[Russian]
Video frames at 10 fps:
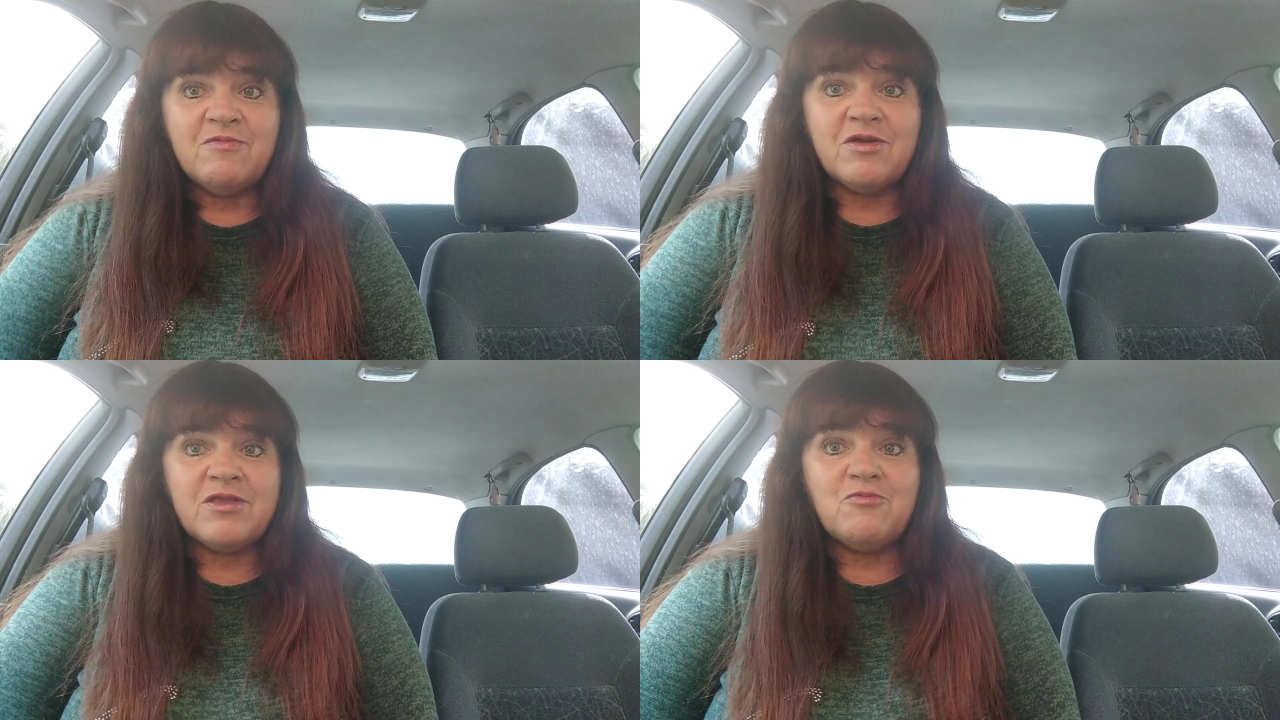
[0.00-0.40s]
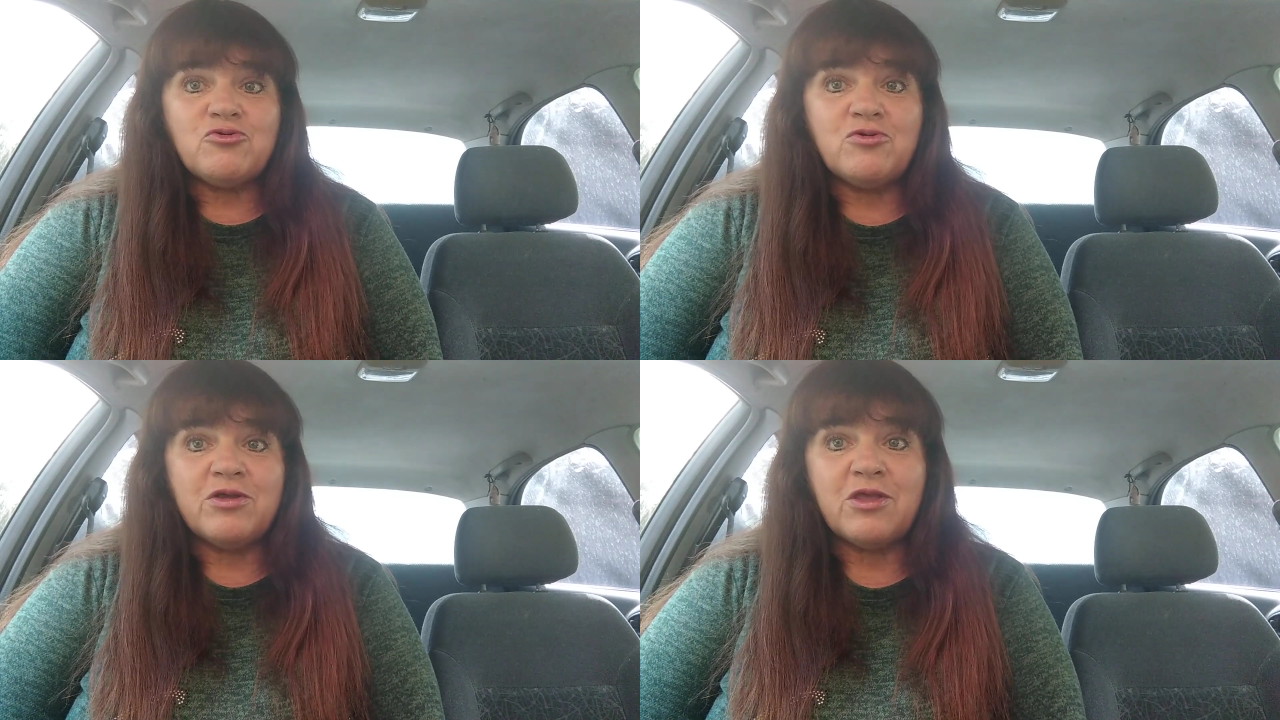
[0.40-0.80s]
потому
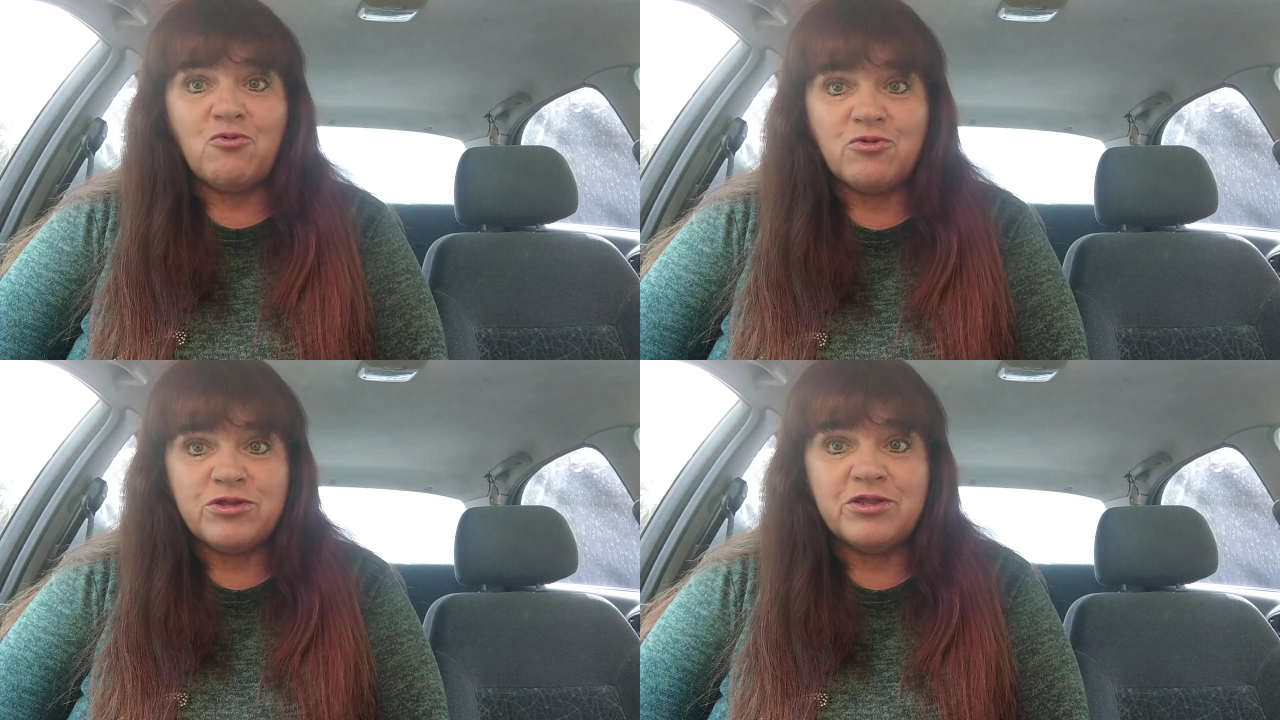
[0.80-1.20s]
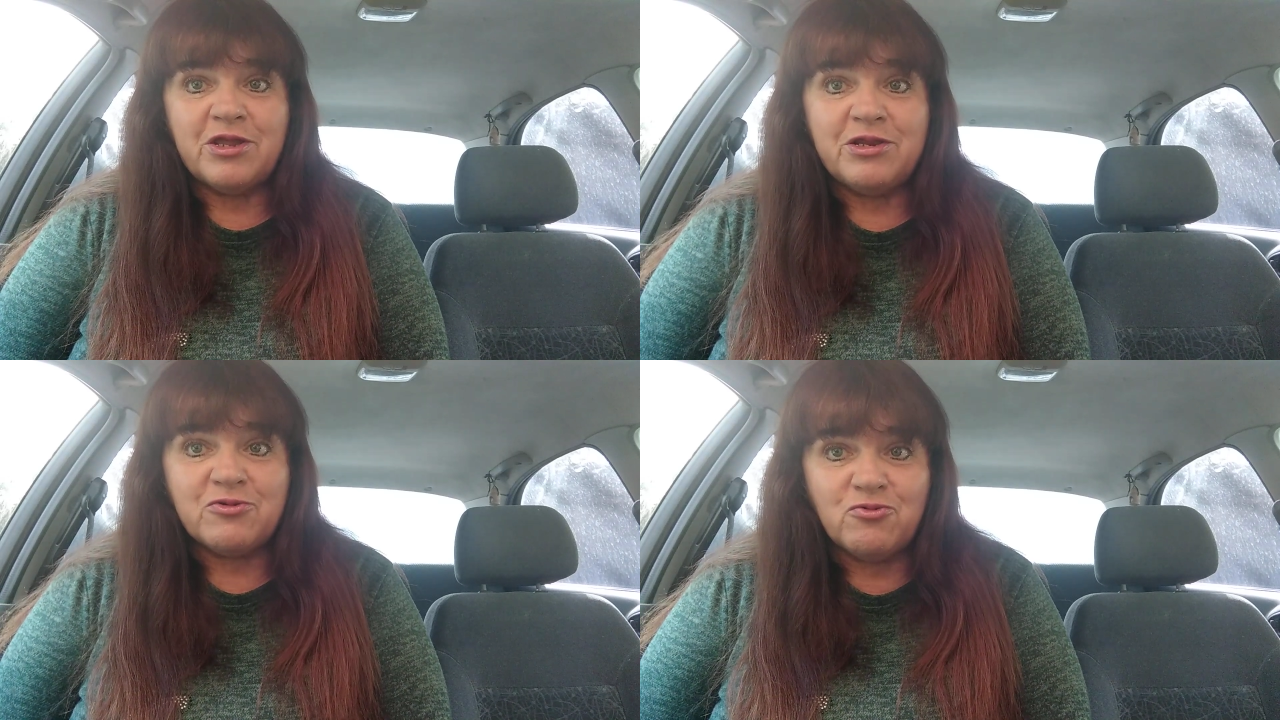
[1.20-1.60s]
что это очень
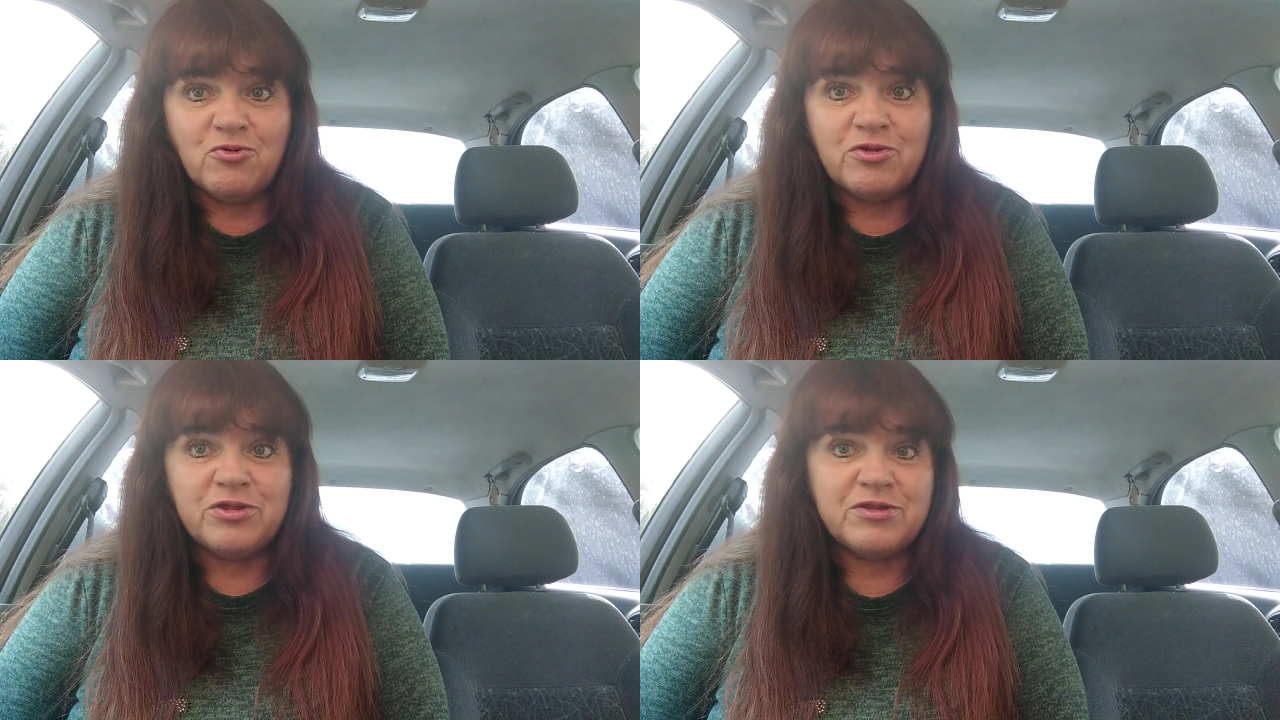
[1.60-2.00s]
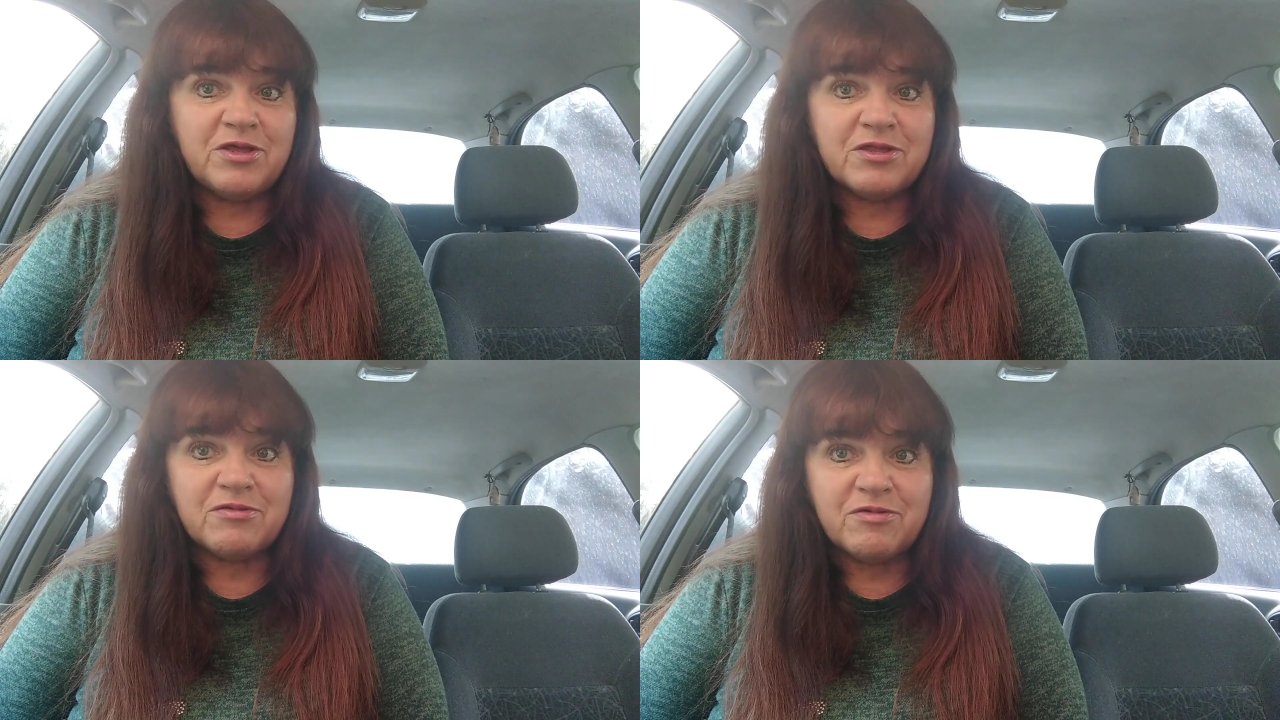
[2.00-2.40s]
далеко,
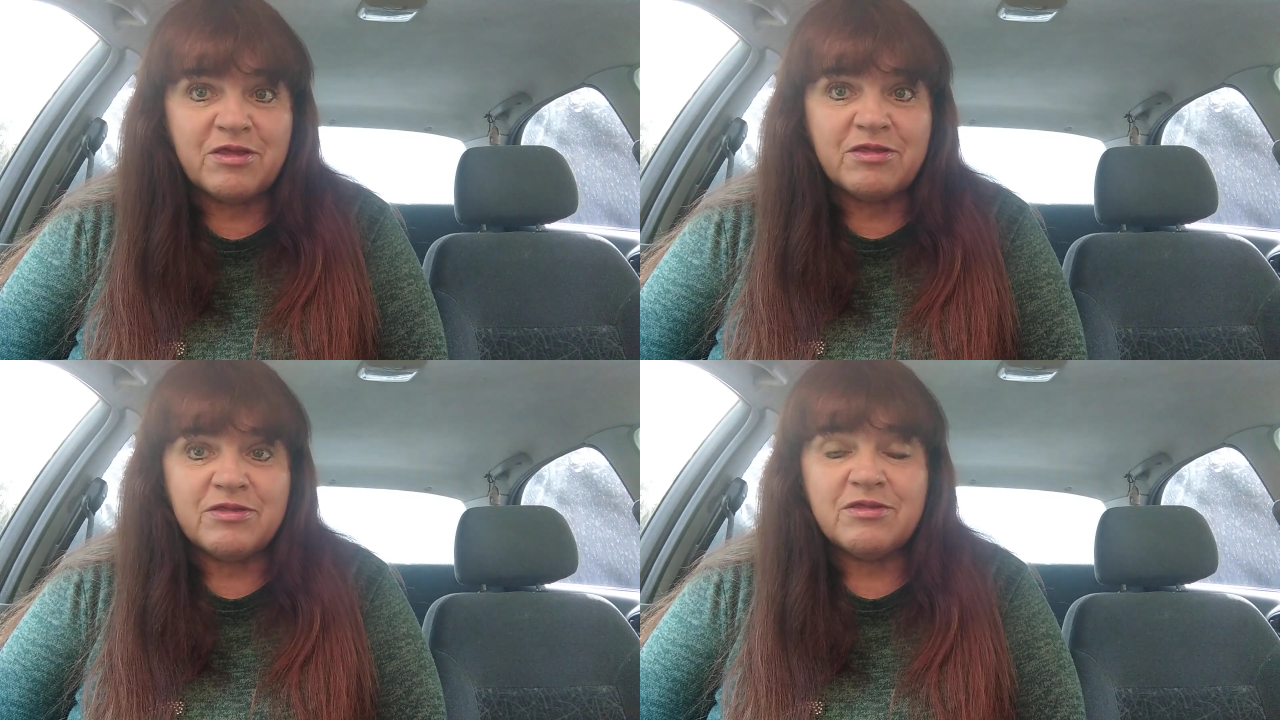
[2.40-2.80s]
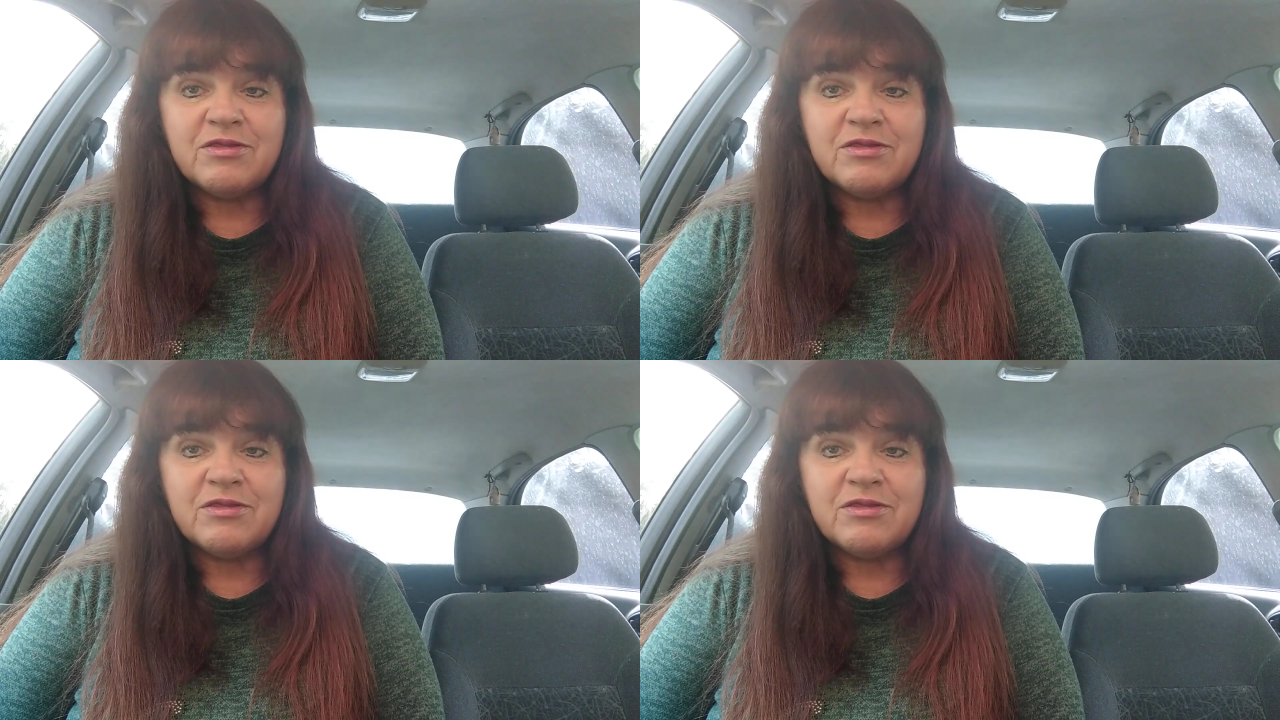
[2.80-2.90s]
естественно.